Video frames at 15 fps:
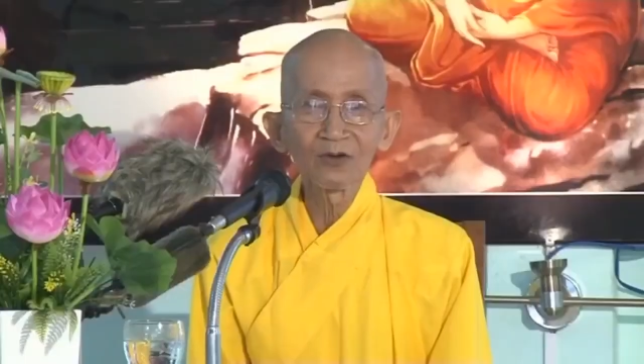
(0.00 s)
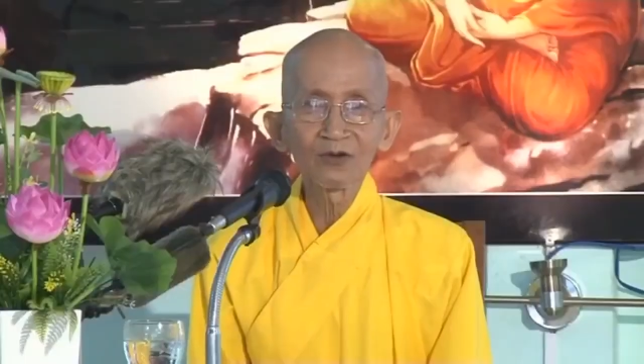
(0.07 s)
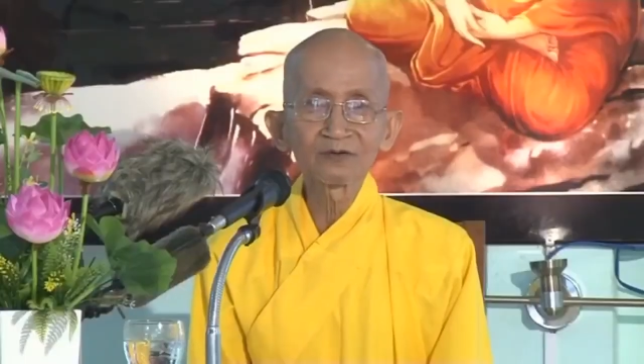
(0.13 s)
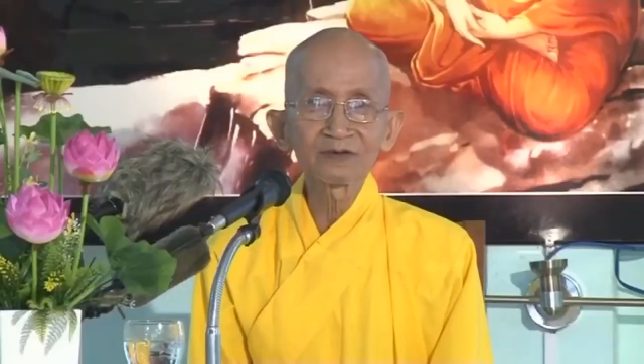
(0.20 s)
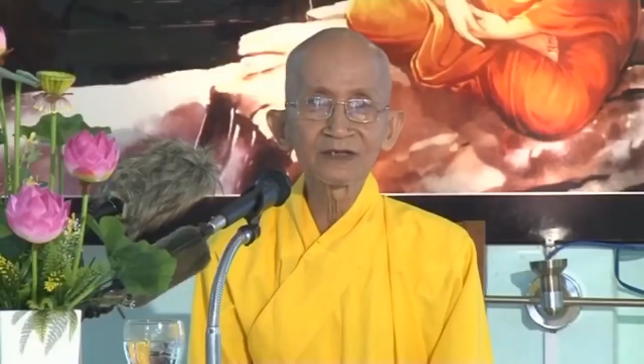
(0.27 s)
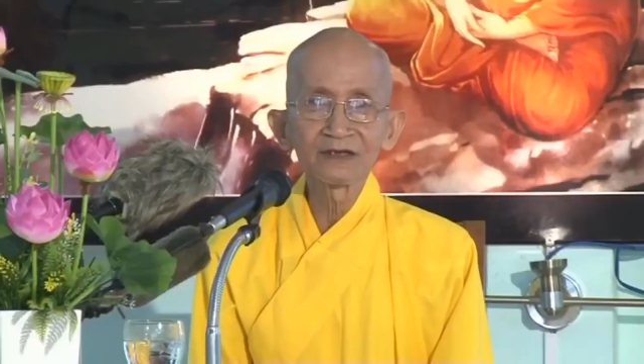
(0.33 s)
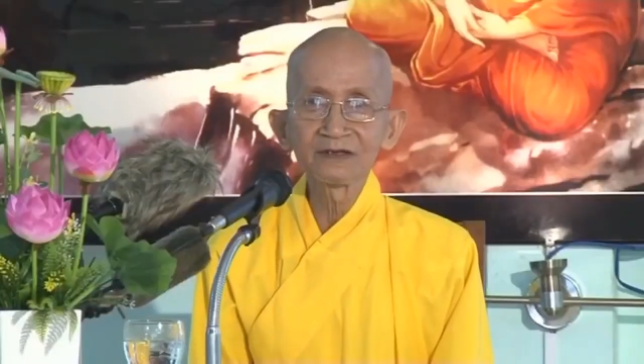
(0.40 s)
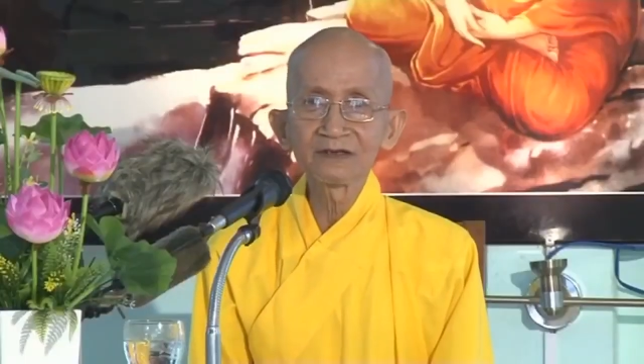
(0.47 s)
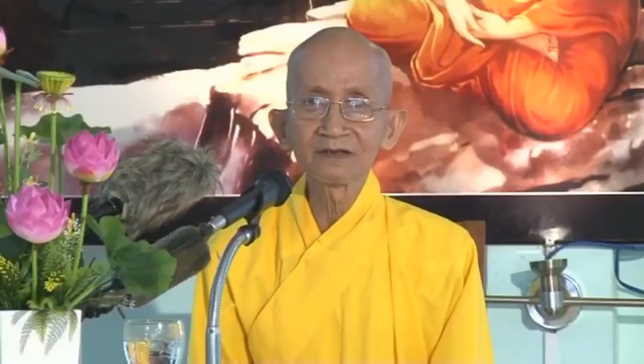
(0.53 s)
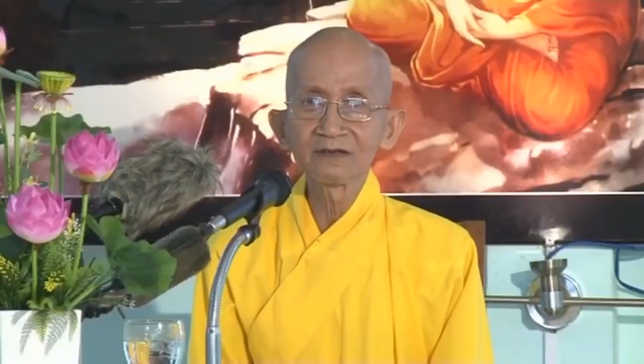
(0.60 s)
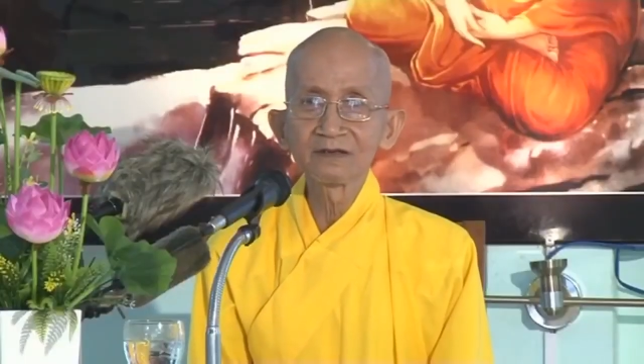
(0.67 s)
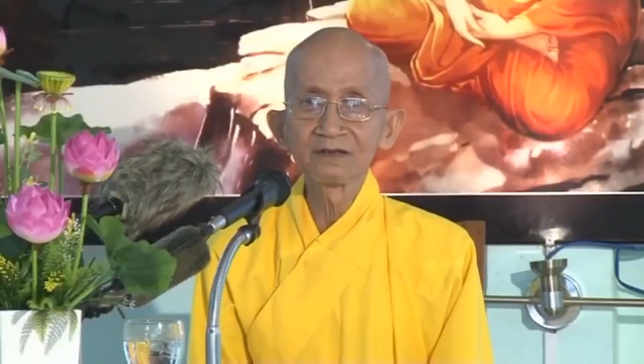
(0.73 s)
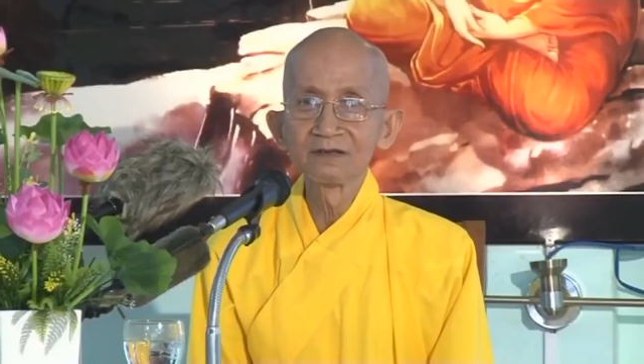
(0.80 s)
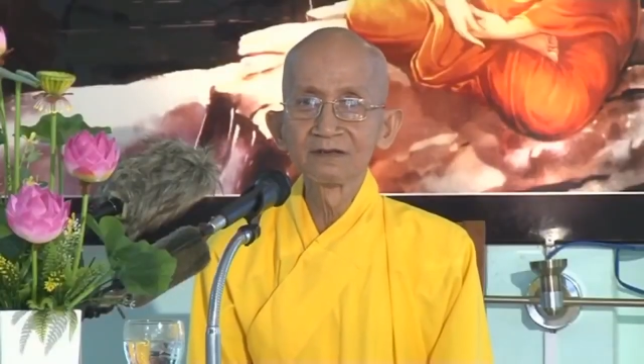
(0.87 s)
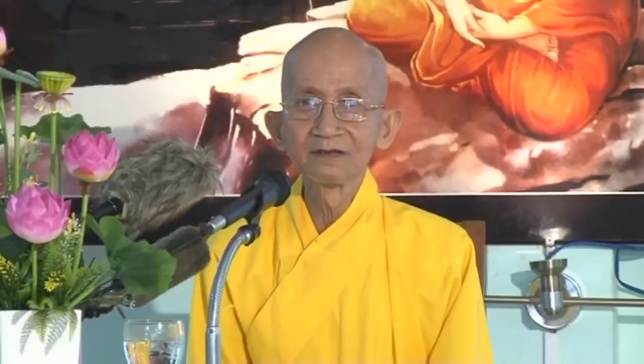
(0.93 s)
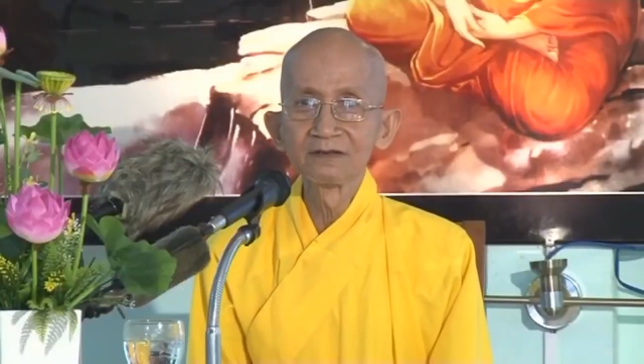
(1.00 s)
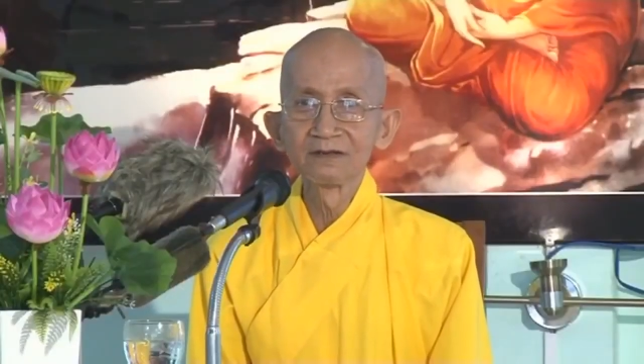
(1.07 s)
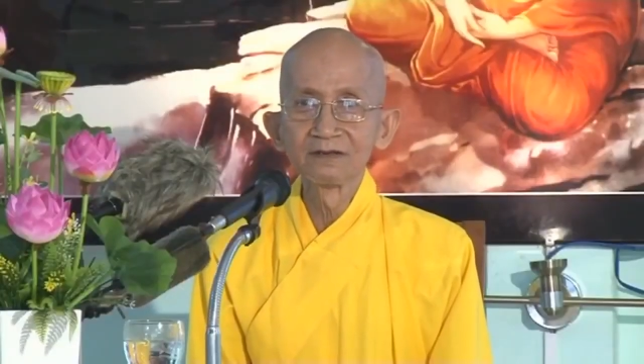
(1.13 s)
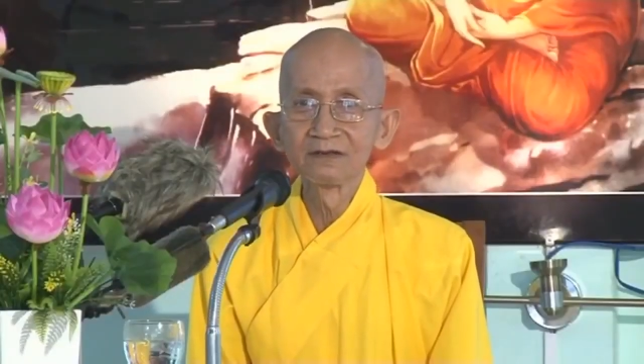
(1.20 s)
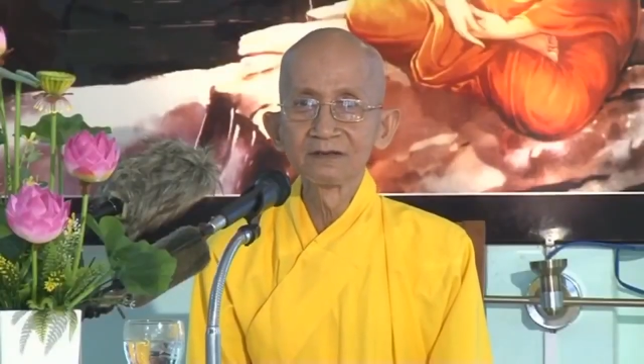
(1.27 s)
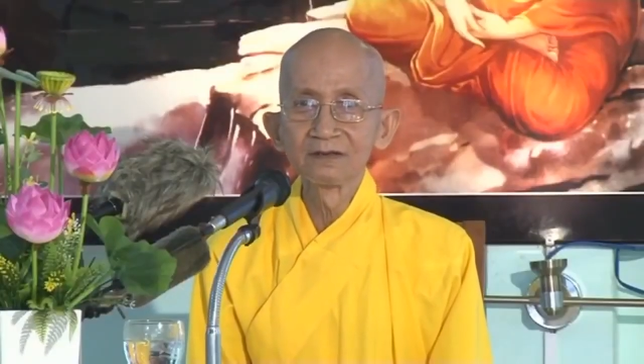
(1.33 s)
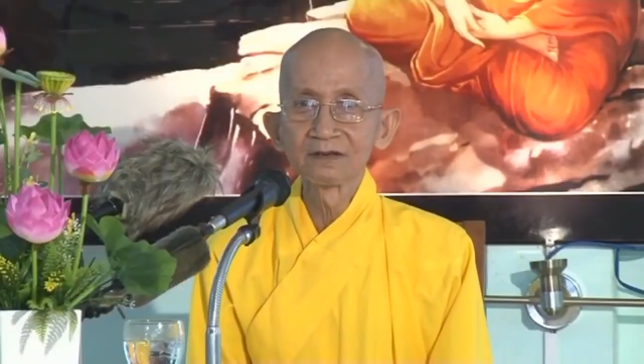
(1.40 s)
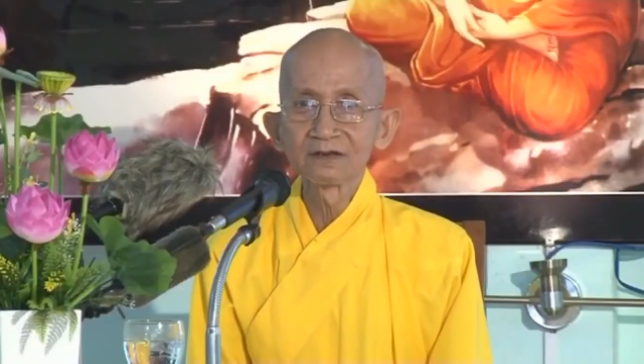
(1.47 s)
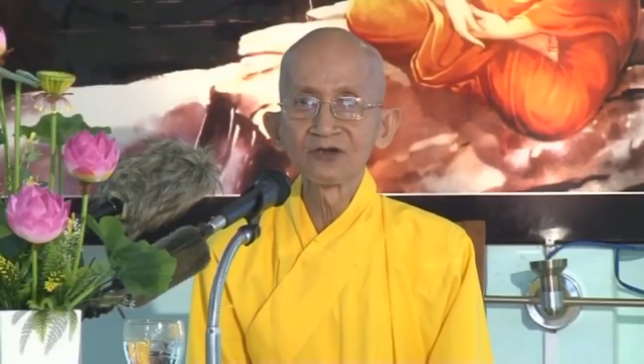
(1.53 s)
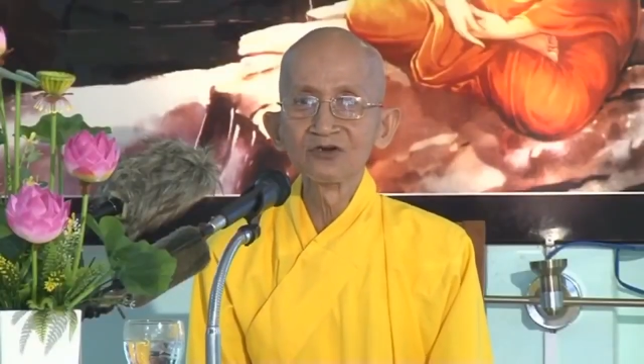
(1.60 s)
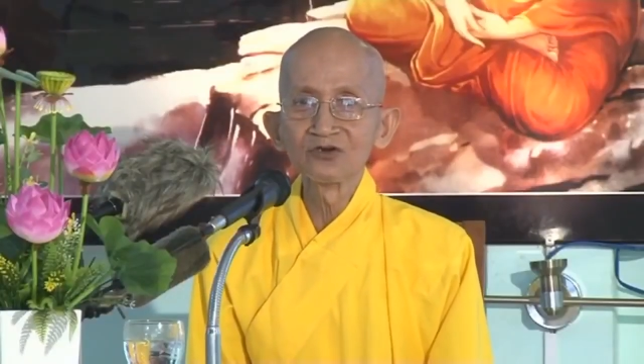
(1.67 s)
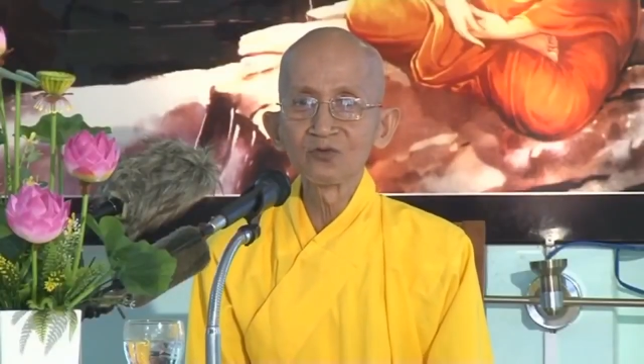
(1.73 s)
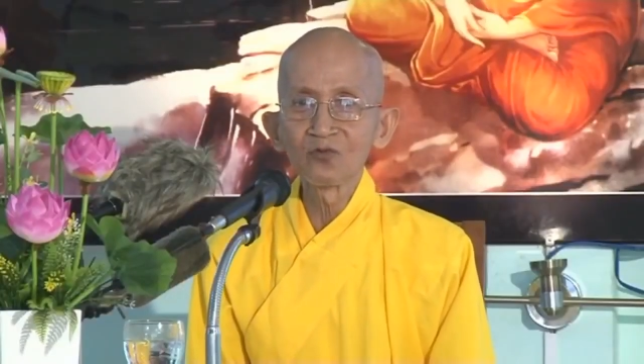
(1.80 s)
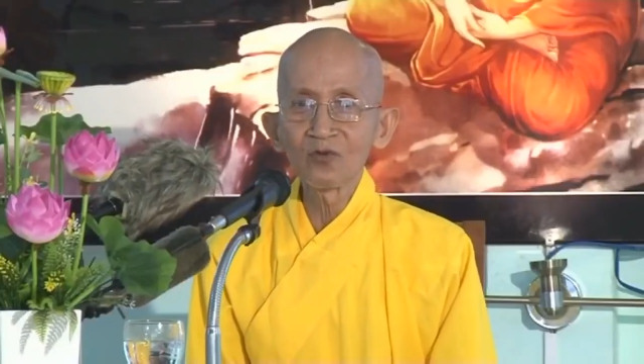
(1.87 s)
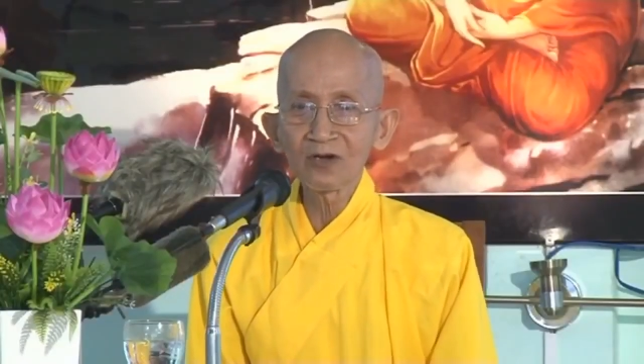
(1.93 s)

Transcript: các con thấy người